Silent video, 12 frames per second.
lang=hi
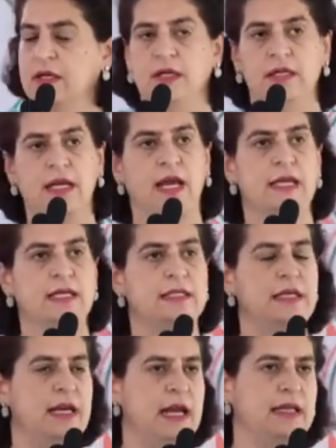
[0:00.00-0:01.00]
या
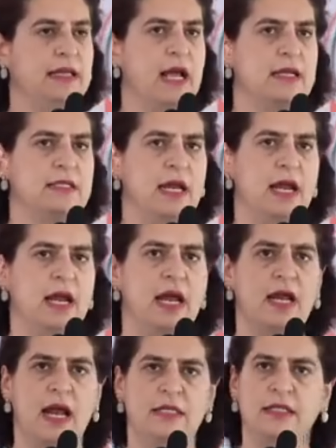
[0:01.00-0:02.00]
किसी नेता से या
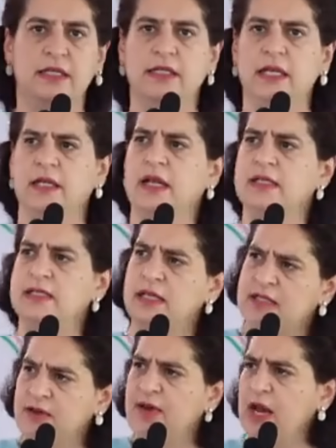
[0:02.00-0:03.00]
राजनीतिक दल से
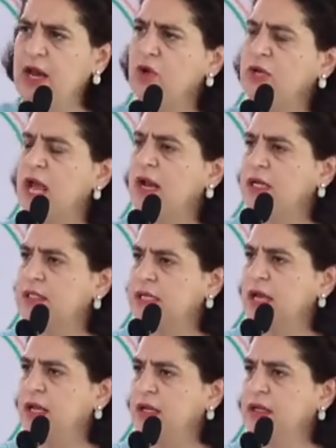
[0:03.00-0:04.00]
सवाल उठाना चाहें